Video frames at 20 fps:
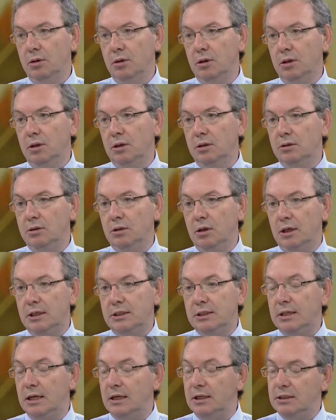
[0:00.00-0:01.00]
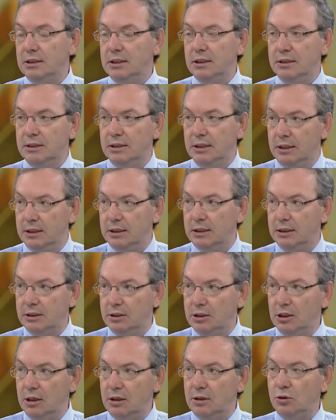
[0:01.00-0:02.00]
E, hastane sayısı
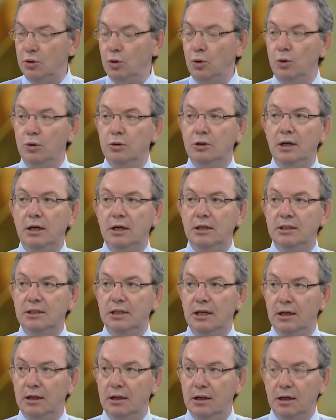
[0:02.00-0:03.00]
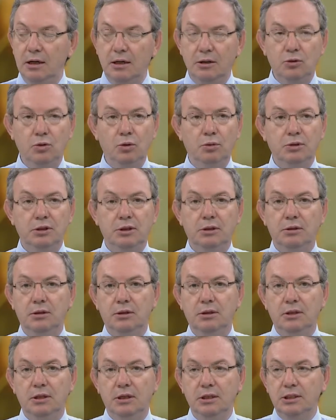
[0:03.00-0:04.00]
gittikçe artıyor. Özel hastaneler artıyor. işte
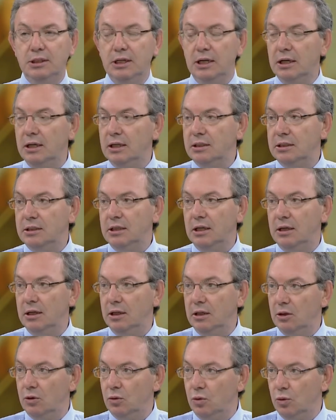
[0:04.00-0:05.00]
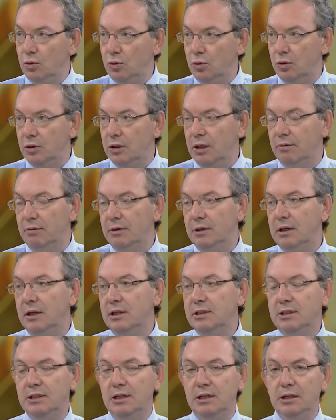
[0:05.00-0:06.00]
şehir hastaneleri kuruluyor, devlet
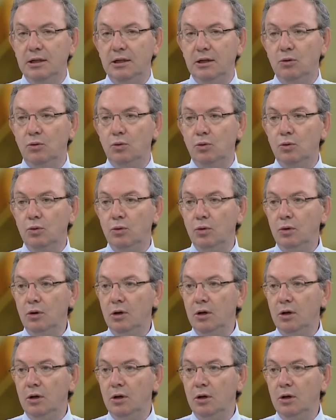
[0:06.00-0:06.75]
hastaneleri kuruluyor.